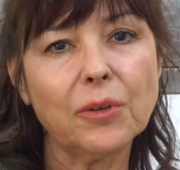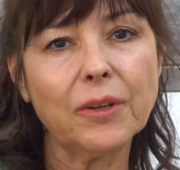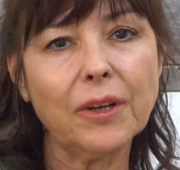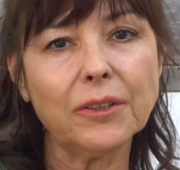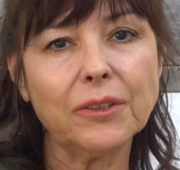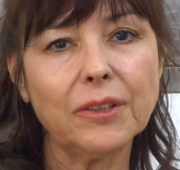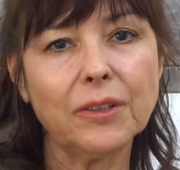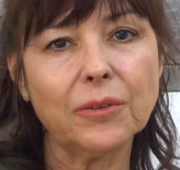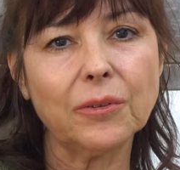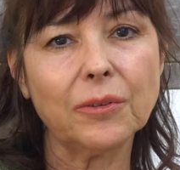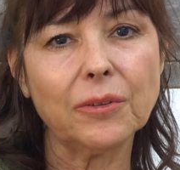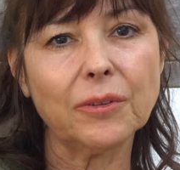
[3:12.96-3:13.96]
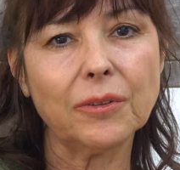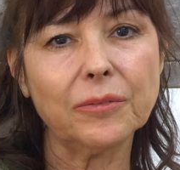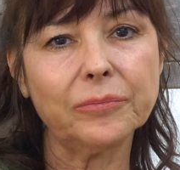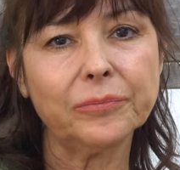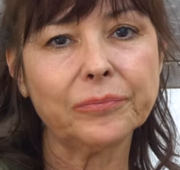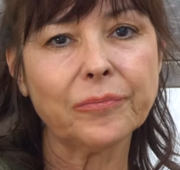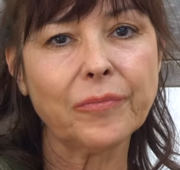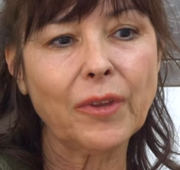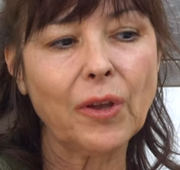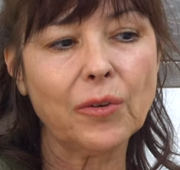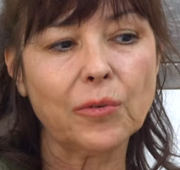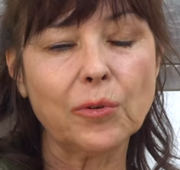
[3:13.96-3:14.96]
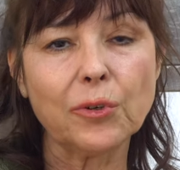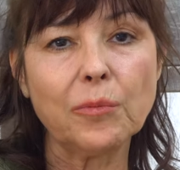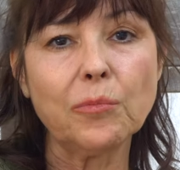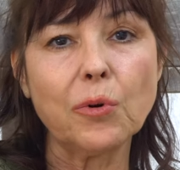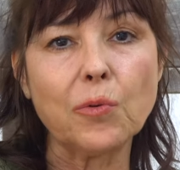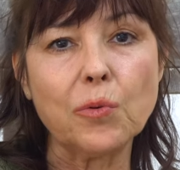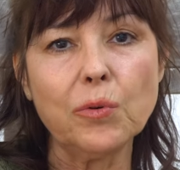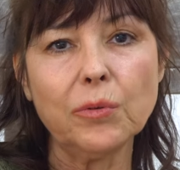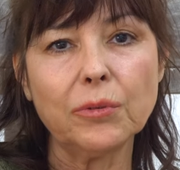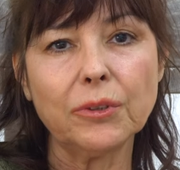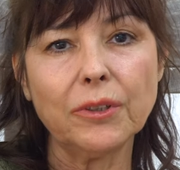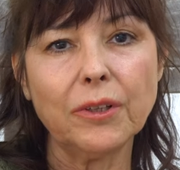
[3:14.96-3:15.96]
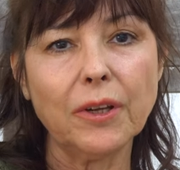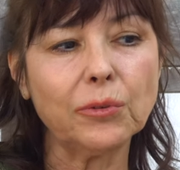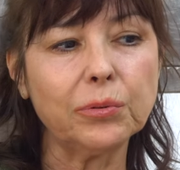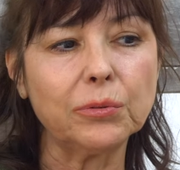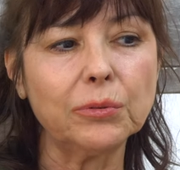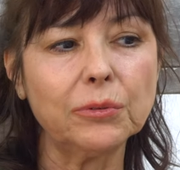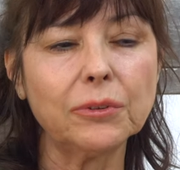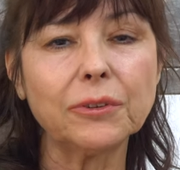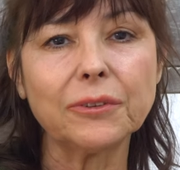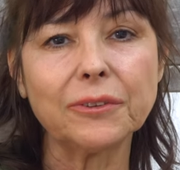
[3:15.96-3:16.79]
un quartier que j'aime beaucoup, il y a tout,